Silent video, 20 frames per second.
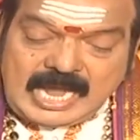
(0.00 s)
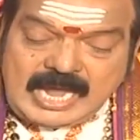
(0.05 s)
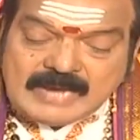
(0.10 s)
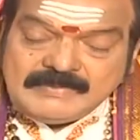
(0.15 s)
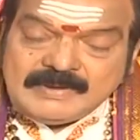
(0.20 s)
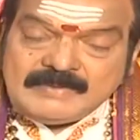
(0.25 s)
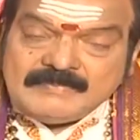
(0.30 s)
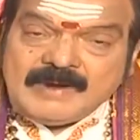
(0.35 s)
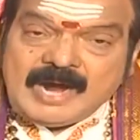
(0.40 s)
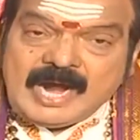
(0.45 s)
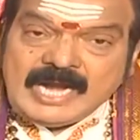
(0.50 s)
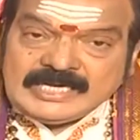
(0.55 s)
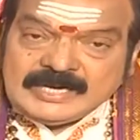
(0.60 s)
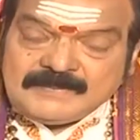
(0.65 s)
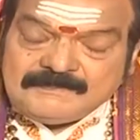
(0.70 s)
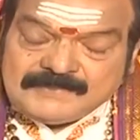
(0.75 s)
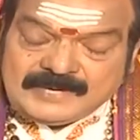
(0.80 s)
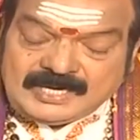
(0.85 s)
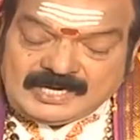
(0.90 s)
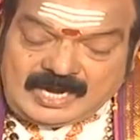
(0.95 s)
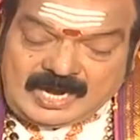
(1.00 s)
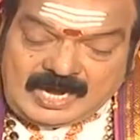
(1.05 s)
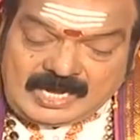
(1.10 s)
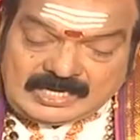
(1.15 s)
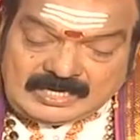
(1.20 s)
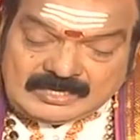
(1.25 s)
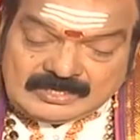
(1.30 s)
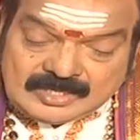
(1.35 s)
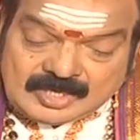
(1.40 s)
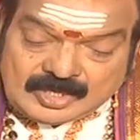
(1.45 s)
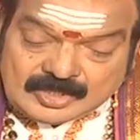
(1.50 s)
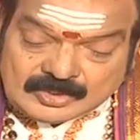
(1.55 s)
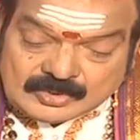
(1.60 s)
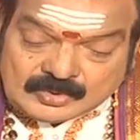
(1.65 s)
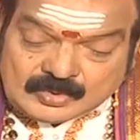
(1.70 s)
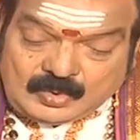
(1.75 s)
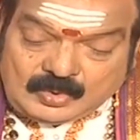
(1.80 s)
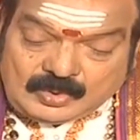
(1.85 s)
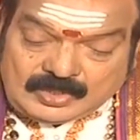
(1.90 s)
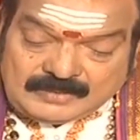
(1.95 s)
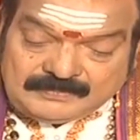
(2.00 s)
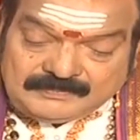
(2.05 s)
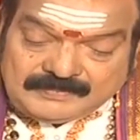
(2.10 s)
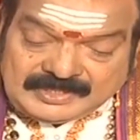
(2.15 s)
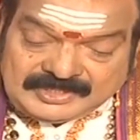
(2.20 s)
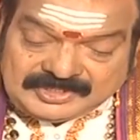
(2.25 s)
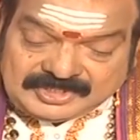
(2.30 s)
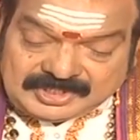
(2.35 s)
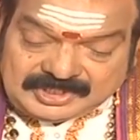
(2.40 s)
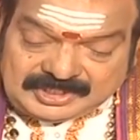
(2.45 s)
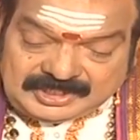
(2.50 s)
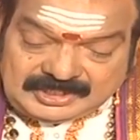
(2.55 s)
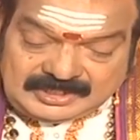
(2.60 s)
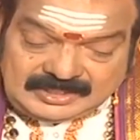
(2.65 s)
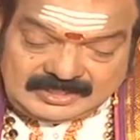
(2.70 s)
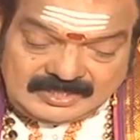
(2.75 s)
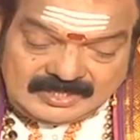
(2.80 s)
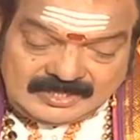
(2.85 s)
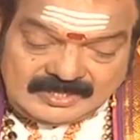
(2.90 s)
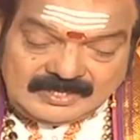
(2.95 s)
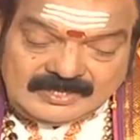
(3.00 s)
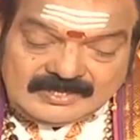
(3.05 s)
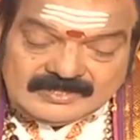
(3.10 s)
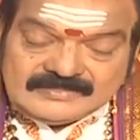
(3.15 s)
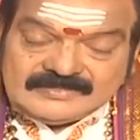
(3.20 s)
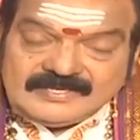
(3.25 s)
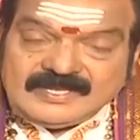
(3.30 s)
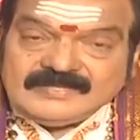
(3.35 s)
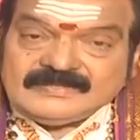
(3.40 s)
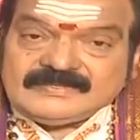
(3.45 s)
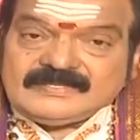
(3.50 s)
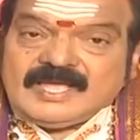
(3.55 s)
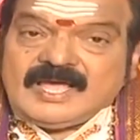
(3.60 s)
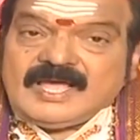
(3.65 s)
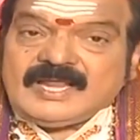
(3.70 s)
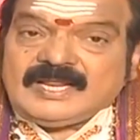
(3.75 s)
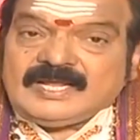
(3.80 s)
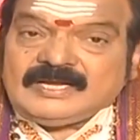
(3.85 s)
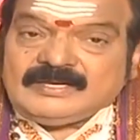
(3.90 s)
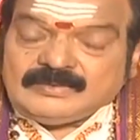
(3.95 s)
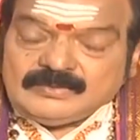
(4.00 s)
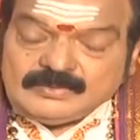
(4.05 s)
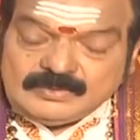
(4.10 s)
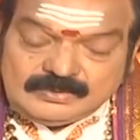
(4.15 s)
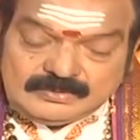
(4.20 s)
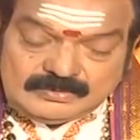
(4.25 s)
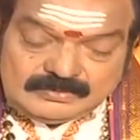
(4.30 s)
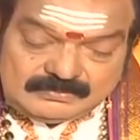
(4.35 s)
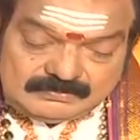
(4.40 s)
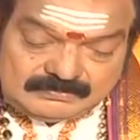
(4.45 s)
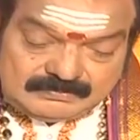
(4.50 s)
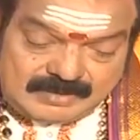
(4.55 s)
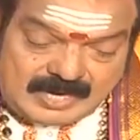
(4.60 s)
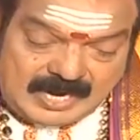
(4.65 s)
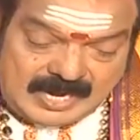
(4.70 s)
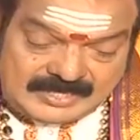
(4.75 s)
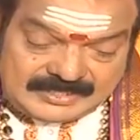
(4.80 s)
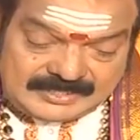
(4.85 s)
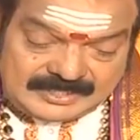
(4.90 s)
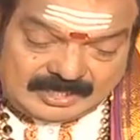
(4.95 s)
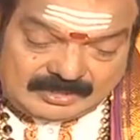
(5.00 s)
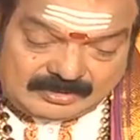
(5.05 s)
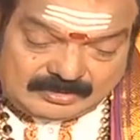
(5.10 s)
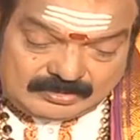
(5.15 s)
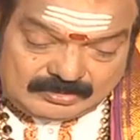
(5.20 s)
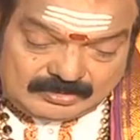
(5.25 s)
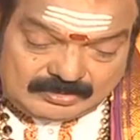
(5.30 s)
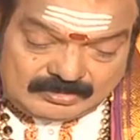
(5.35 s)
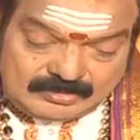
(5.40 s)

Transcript: ఆమె మాట ప్రకారం నడుచుకోవటం మంచిది సంతానంకు భార్యకు